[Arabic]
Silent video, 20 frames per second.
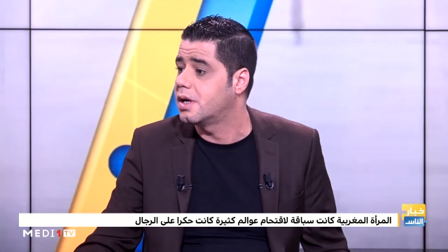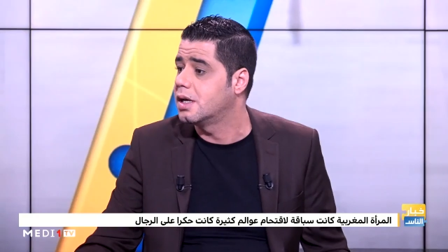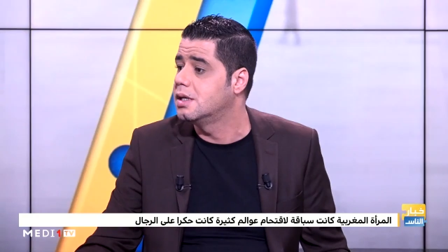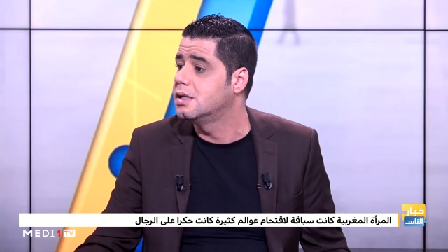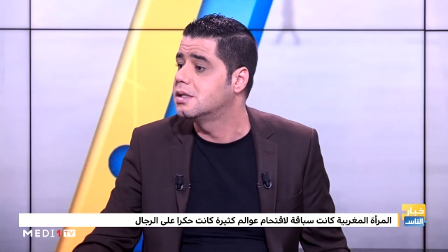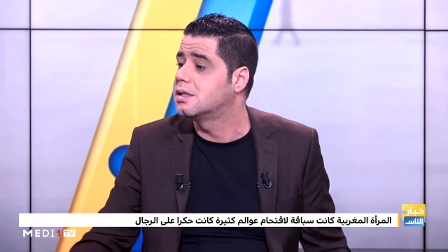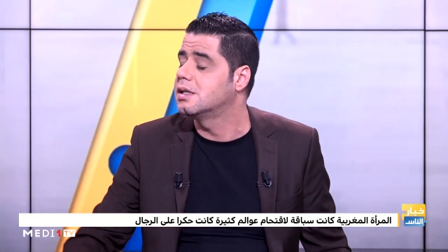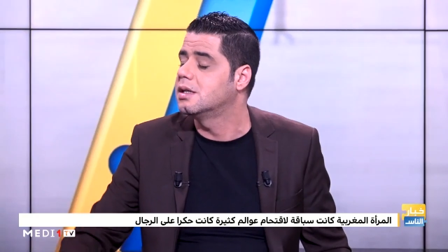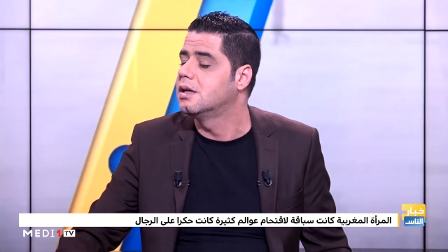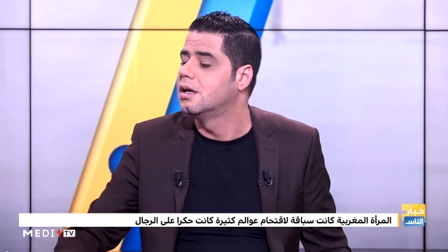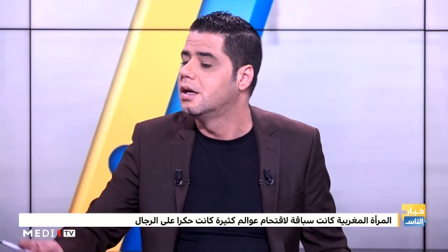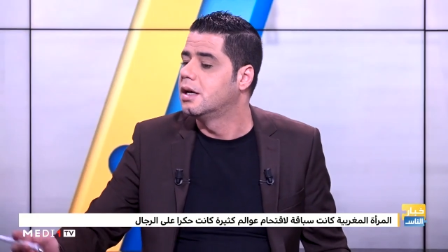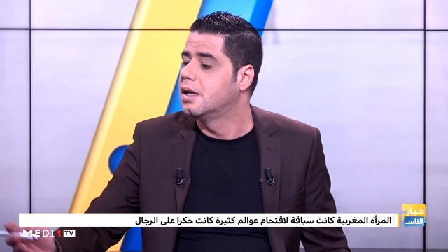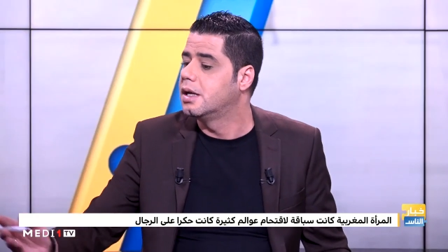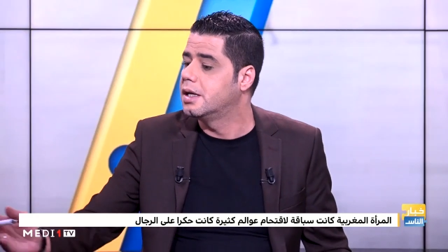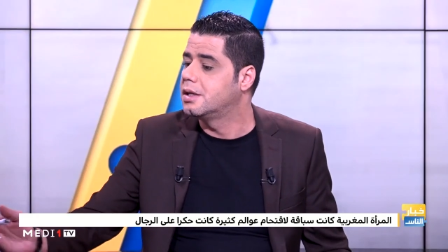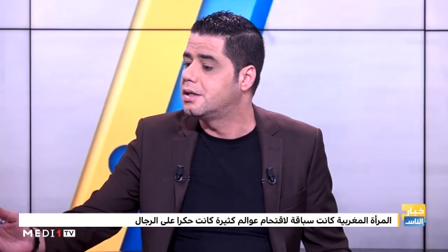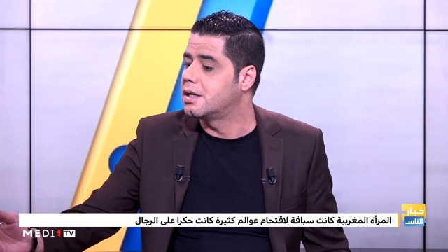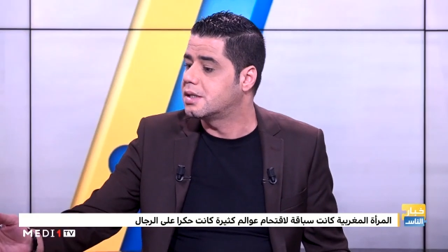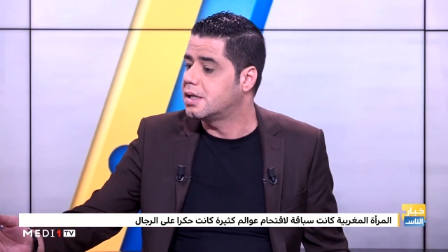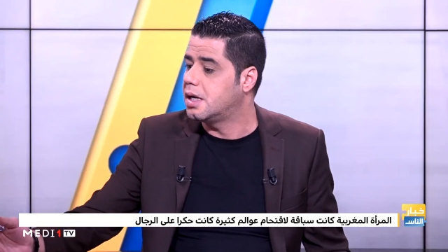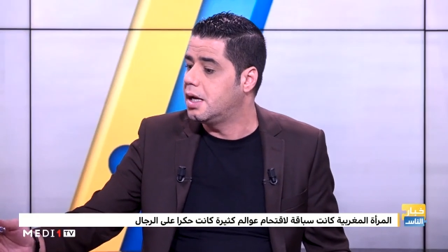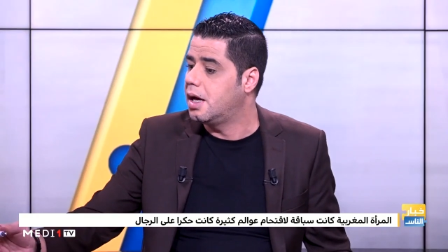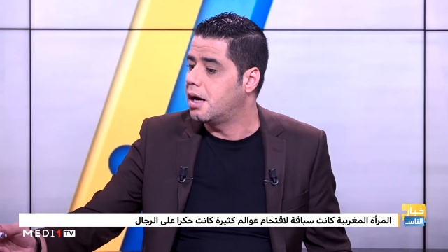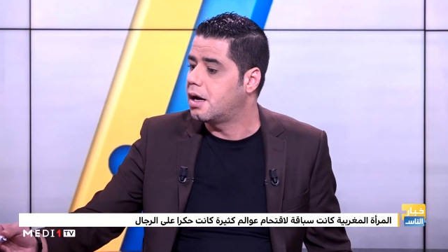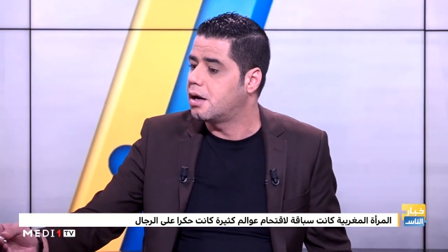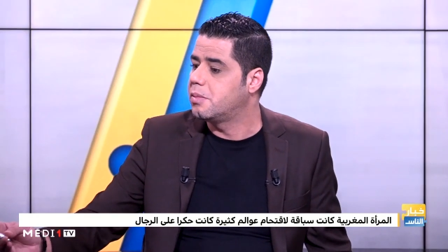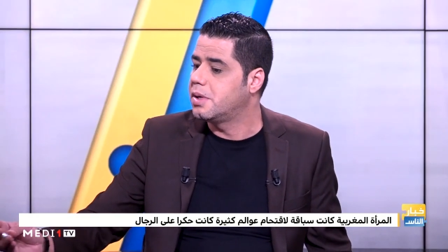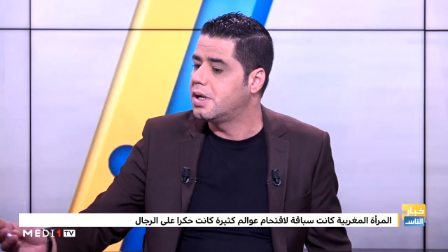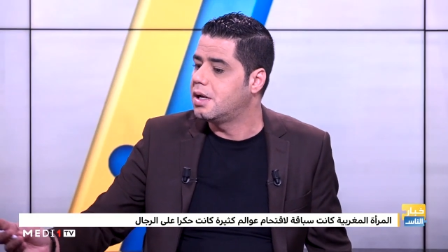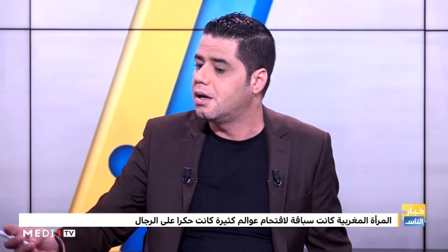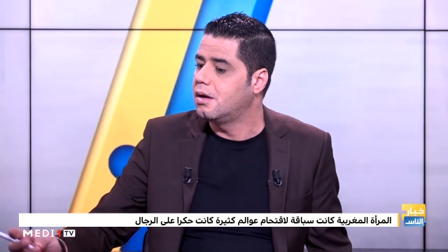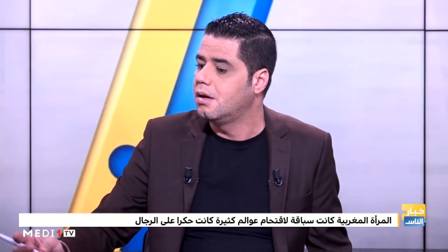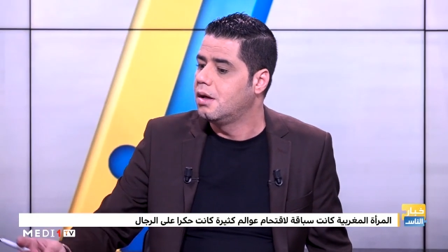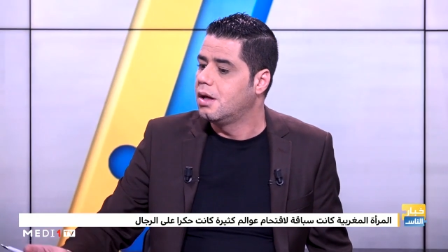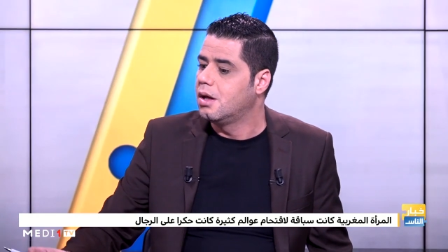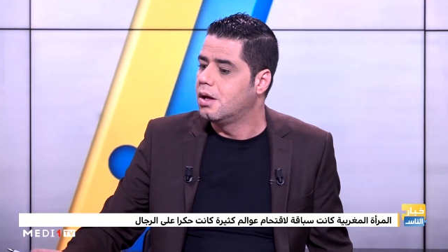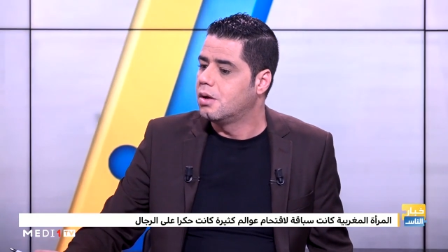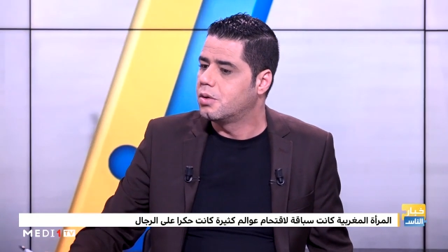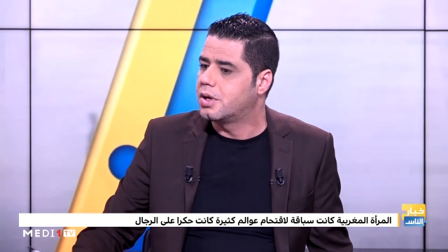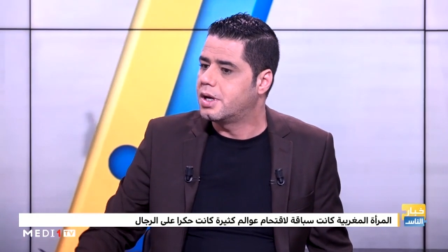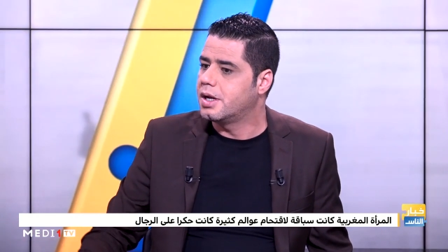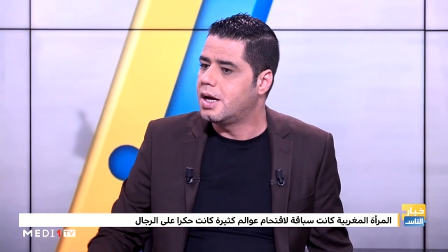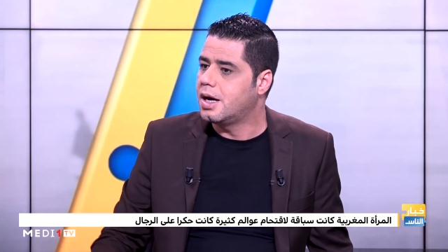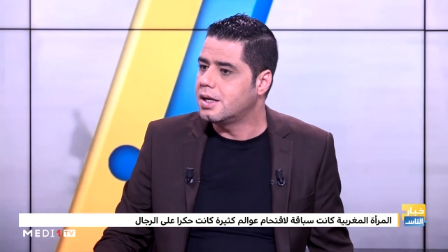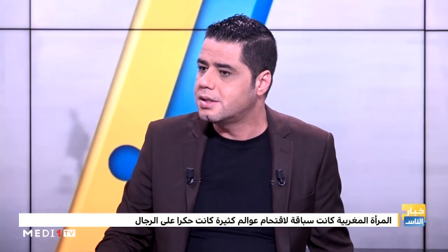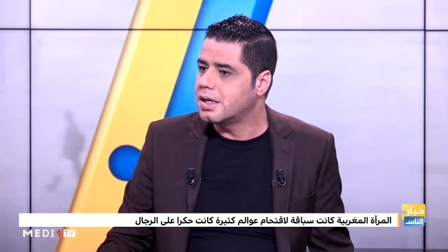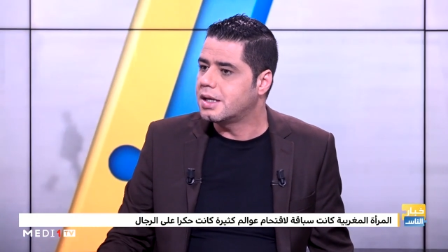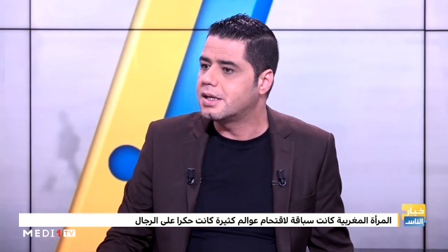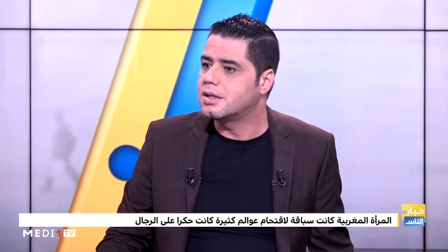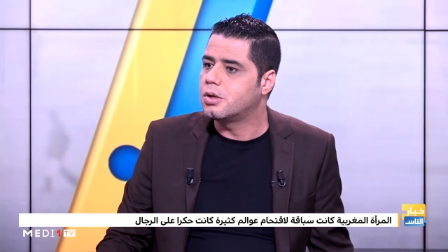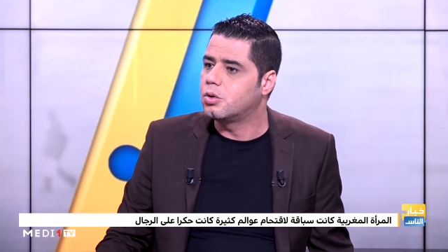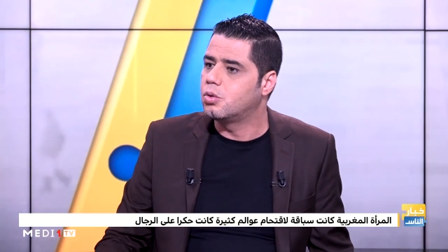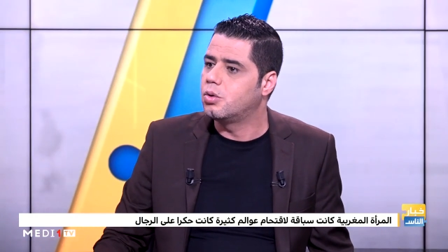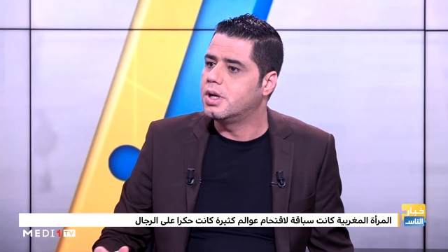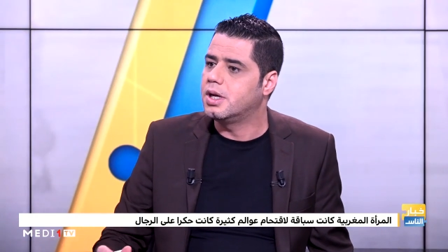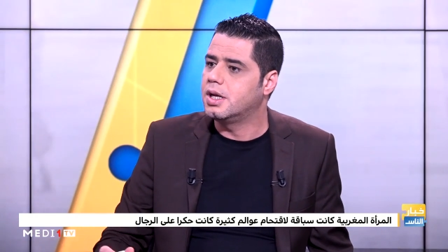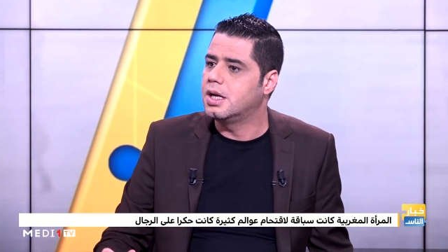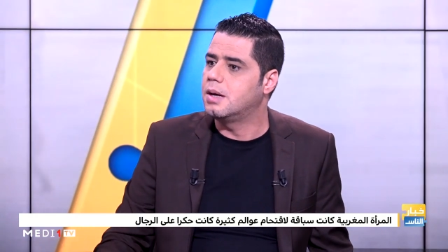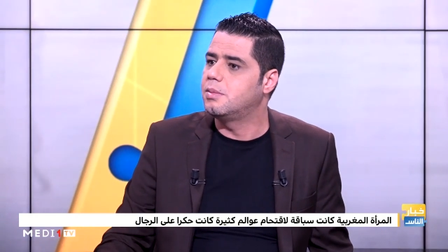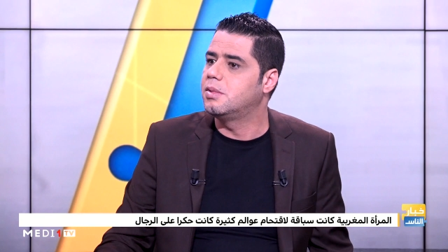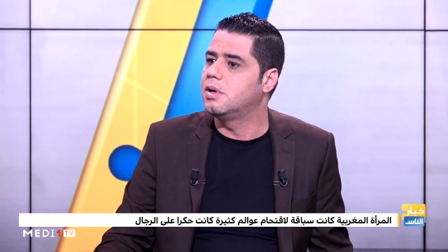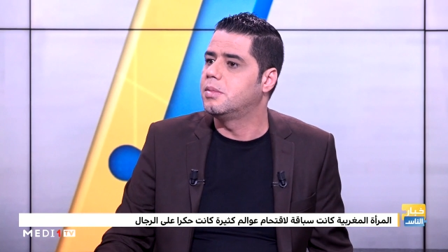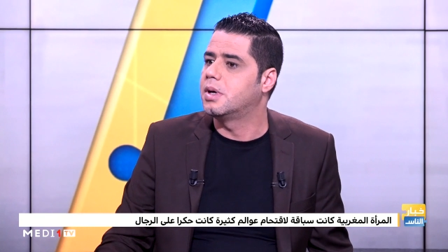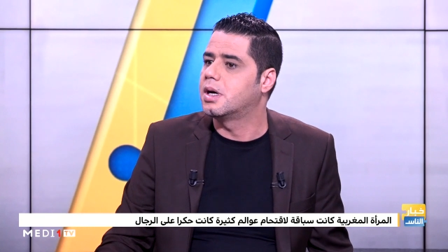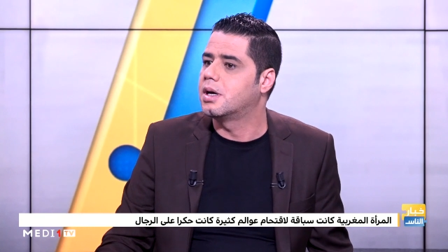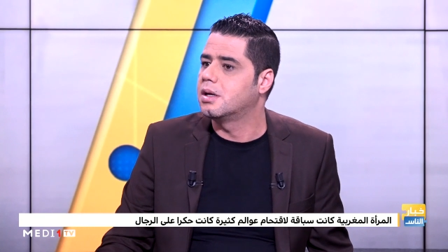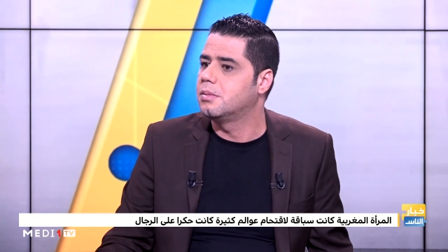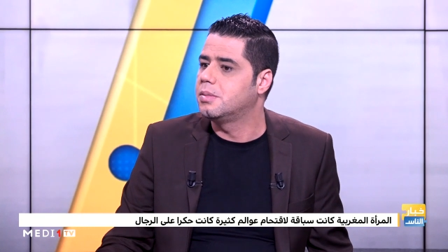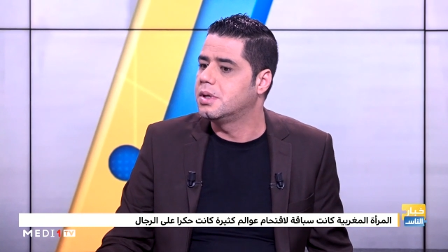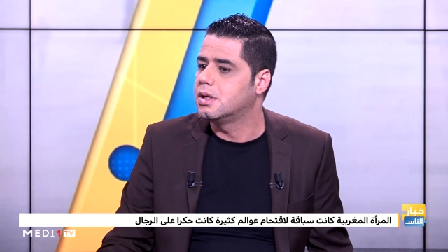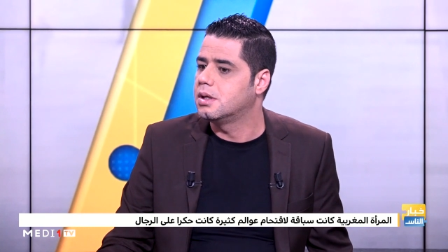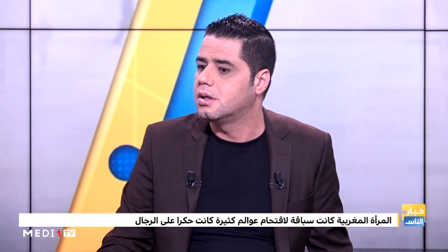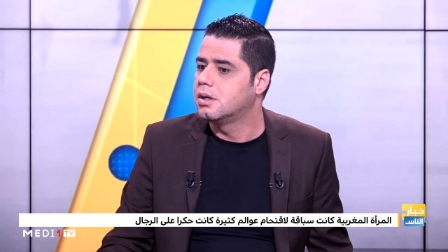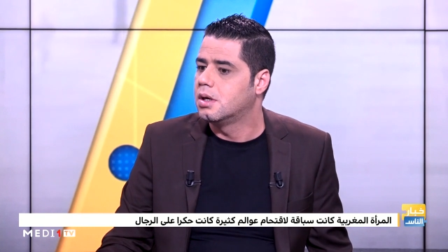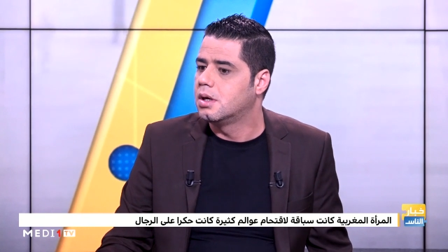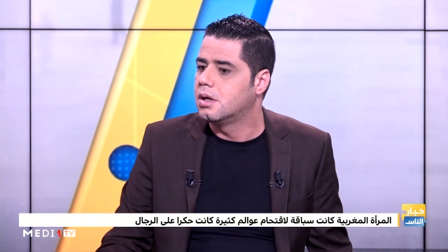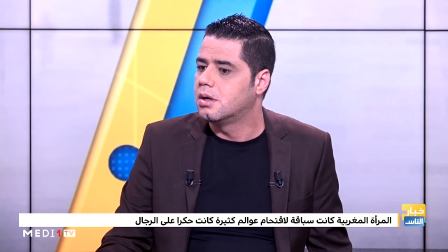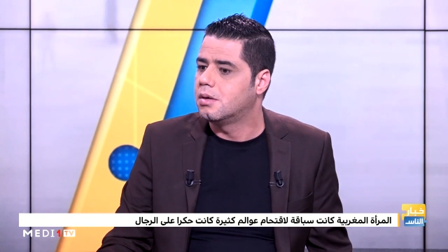رئيسي اللي هدرت عليها قبيله يمكن اعتقد انه الاعلام المغربي